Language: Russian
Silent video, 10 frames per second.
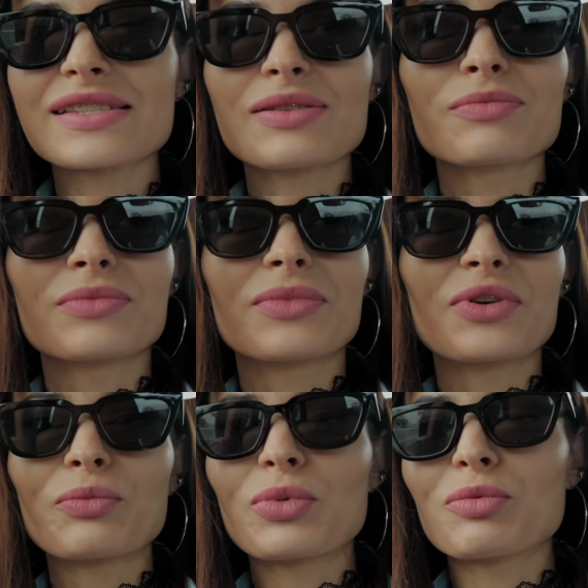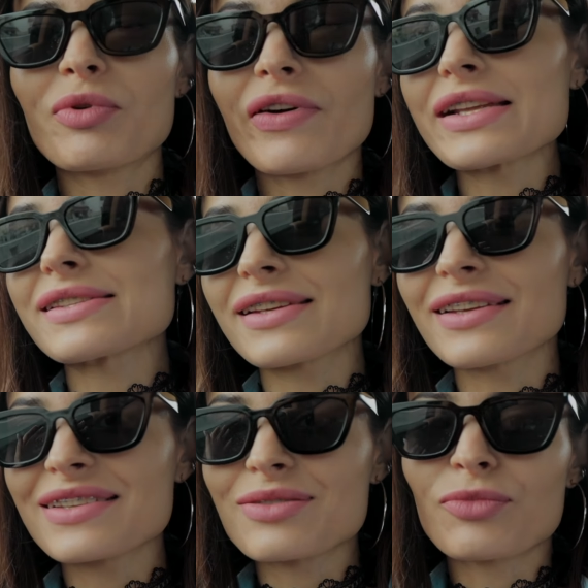хотим э, полюбоваться
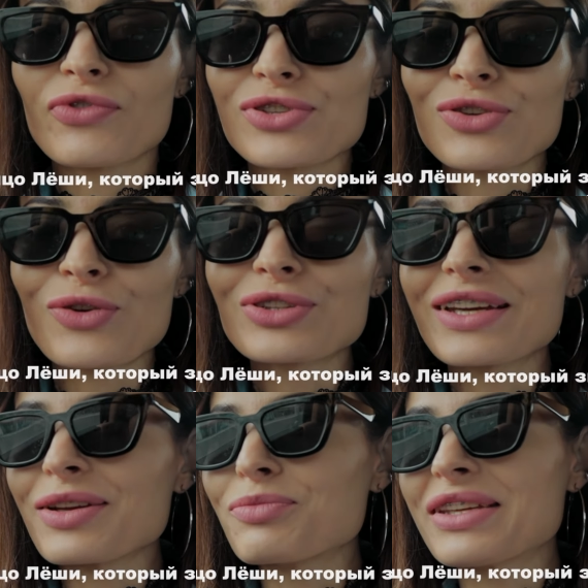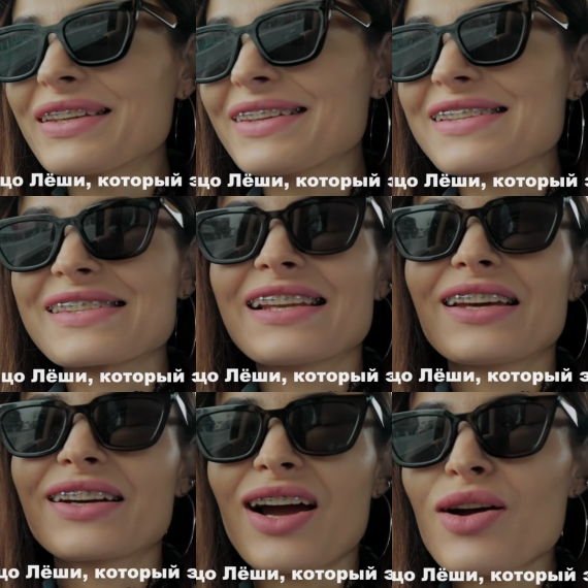этими высотками
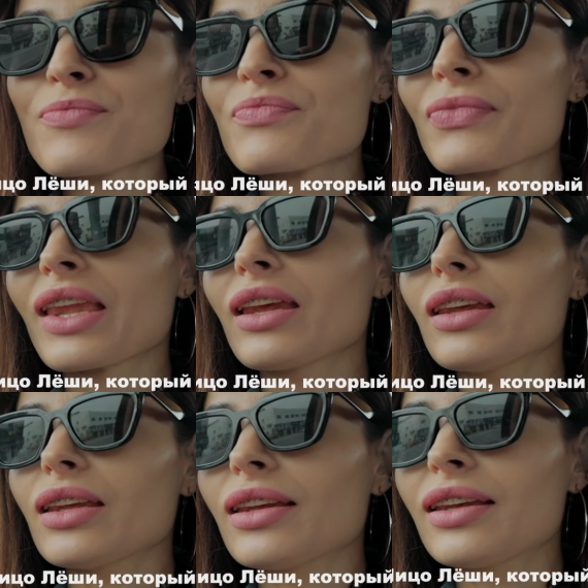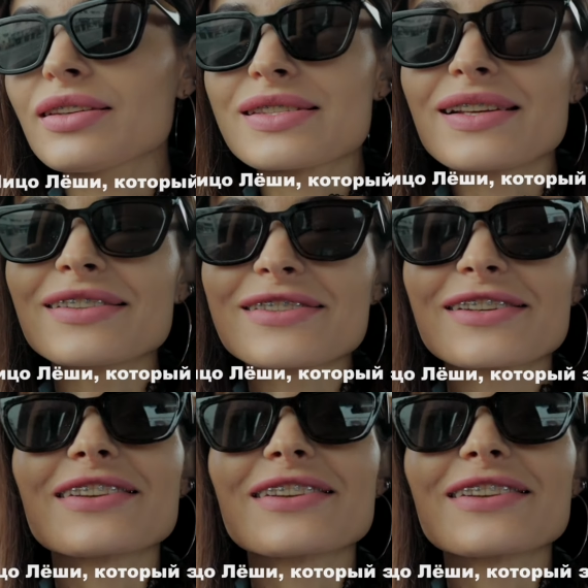издалека и сделать